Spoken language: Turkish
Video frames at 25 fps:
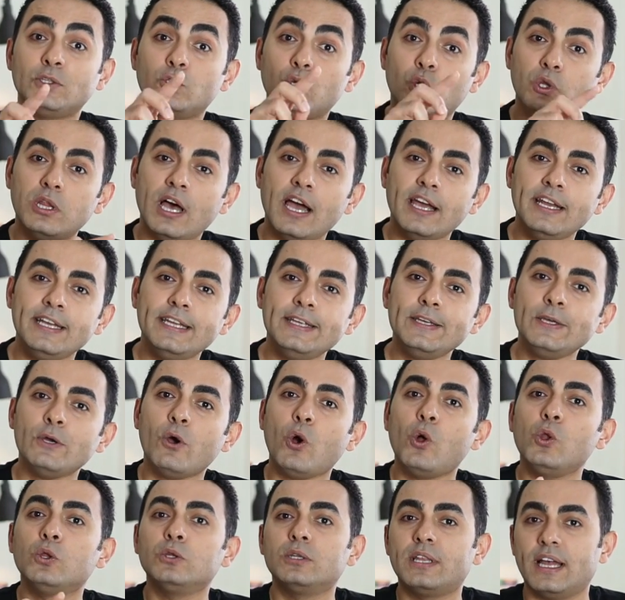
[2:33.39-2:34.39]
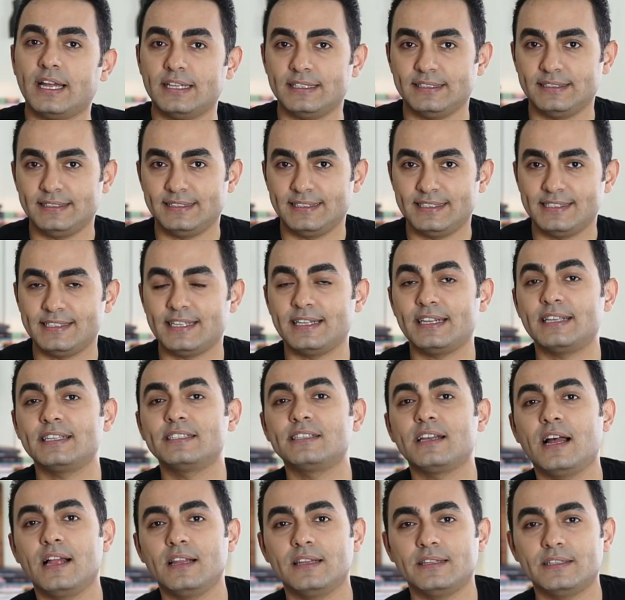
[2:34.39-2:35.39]
Dolaylı yoldan sana
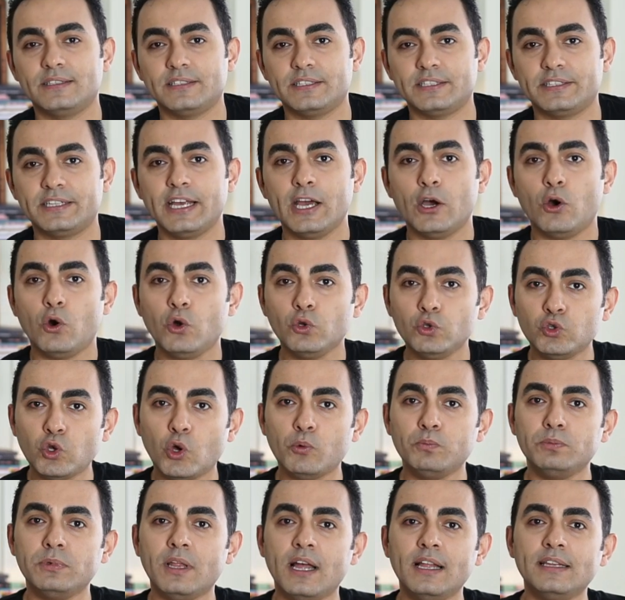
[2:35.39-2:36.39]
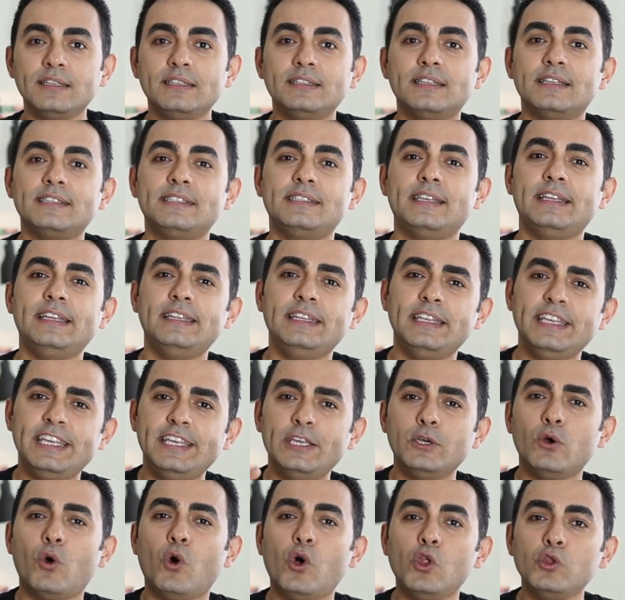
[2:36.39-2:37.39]
saldırır. O toplantıda senin
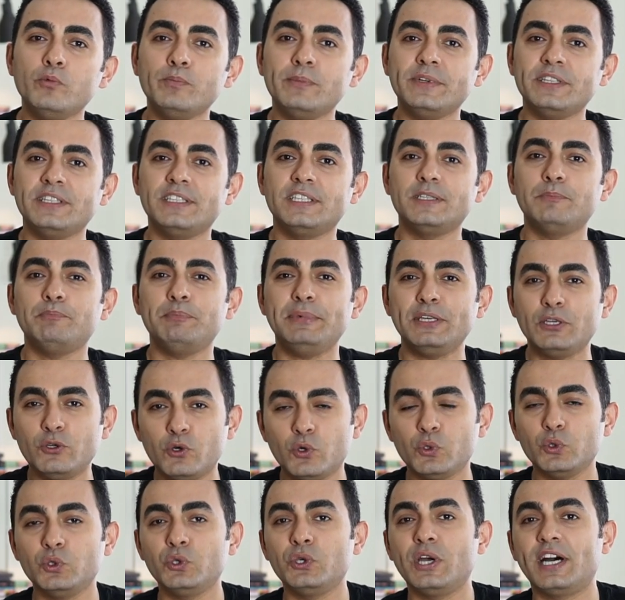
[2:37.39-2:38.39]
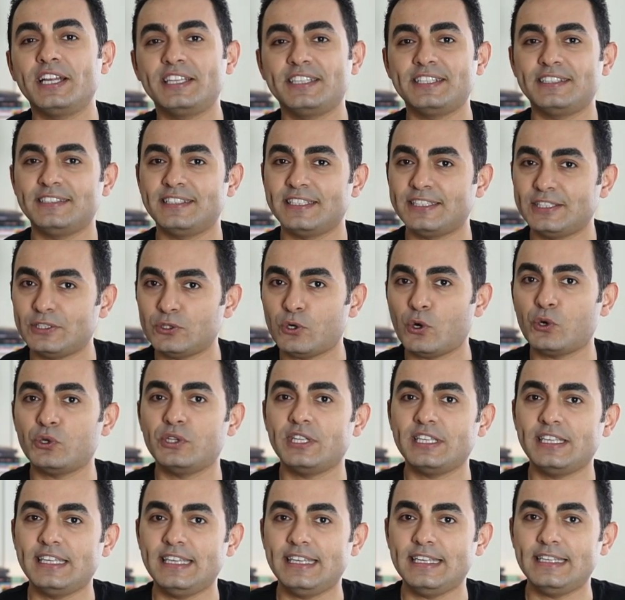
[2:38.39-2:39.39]
iyi olmadığın bir konuyu hatırlatır
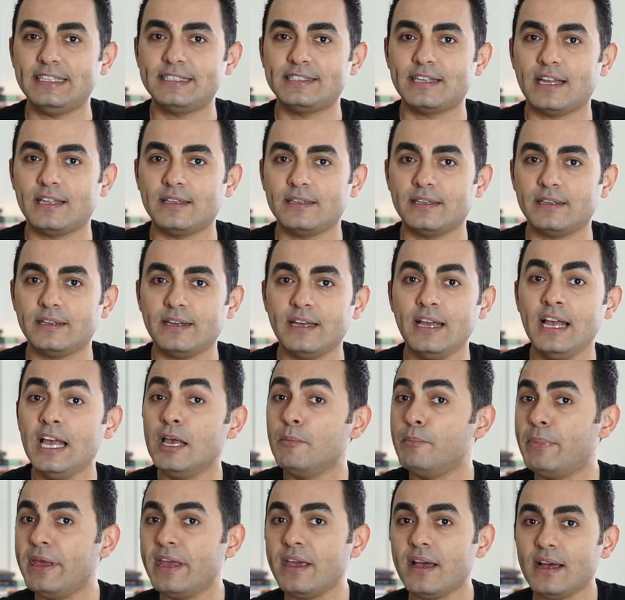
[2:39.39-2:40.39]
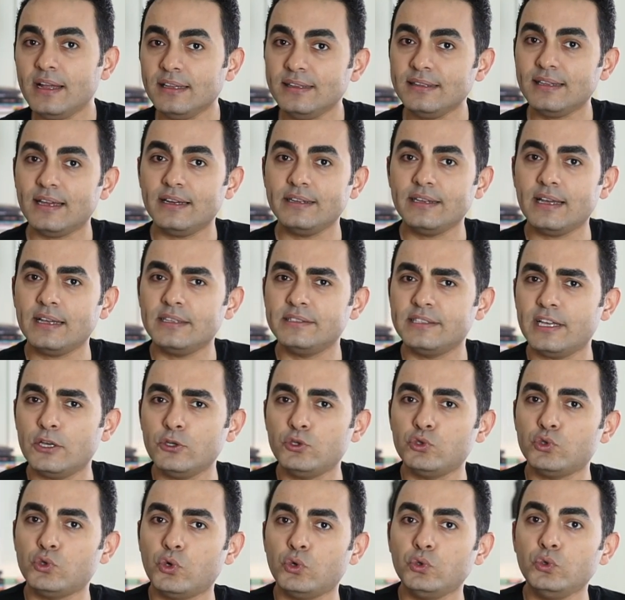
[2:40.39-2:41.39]
oradaki insanlara. Beyhan der ya
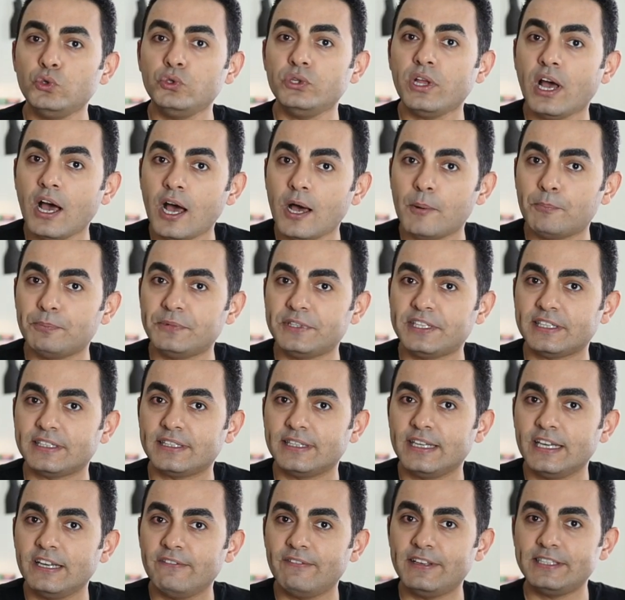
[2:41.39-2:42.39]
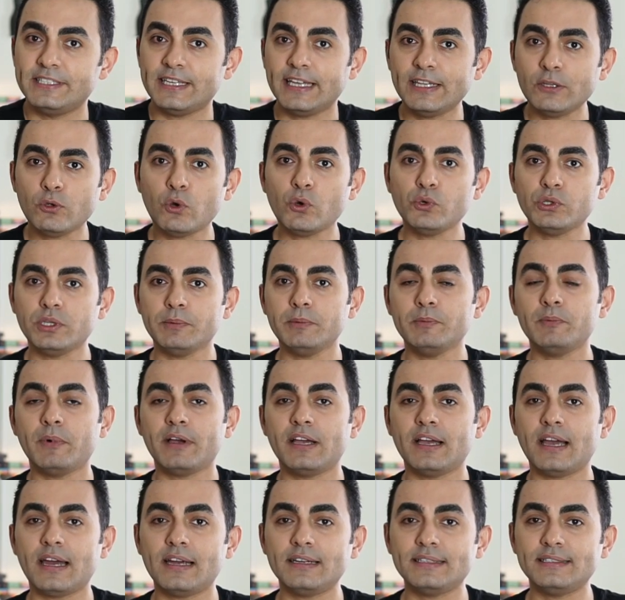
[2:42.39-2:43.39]
sen şu konuyu ne yaptın? Ve sen orada bir
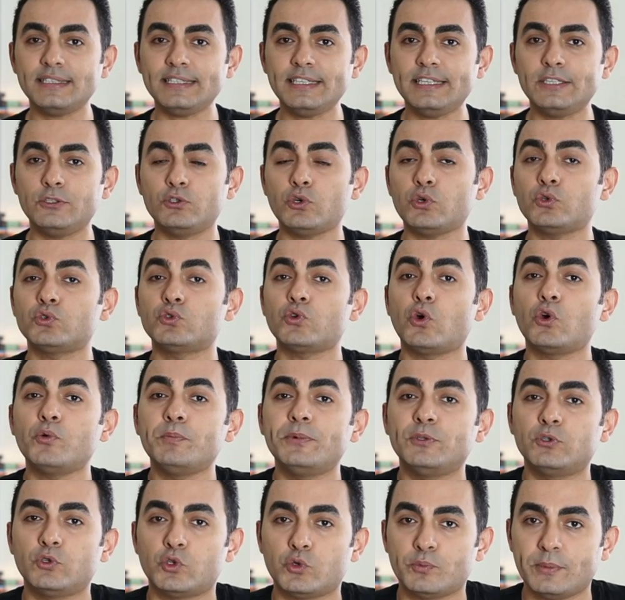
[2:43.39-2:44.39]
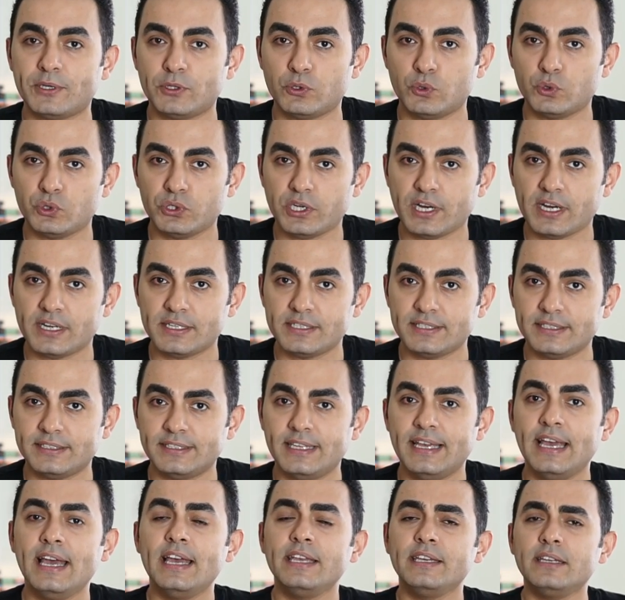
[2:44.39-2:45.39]
bakarsın ki çok zor bir duruma
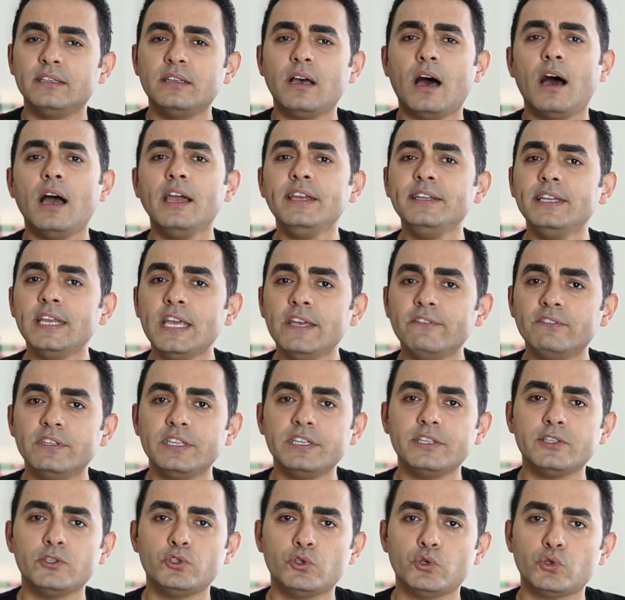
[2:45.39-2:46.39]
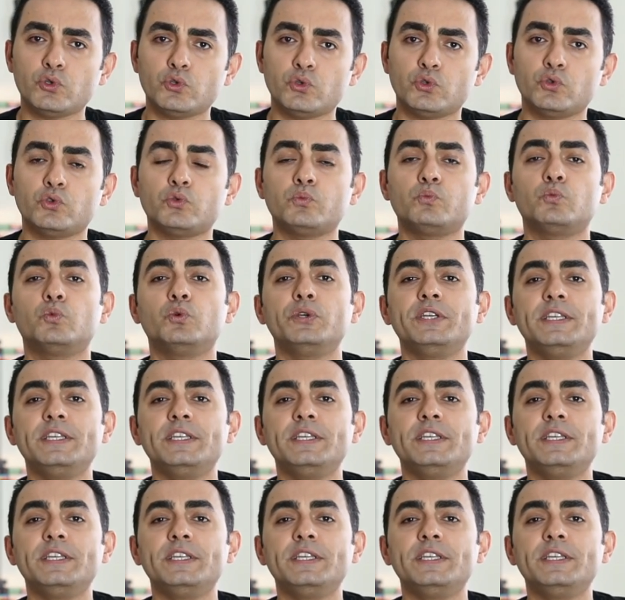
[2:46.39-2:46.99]
düşersin. Ya da aynı evde yaşıyorsundur.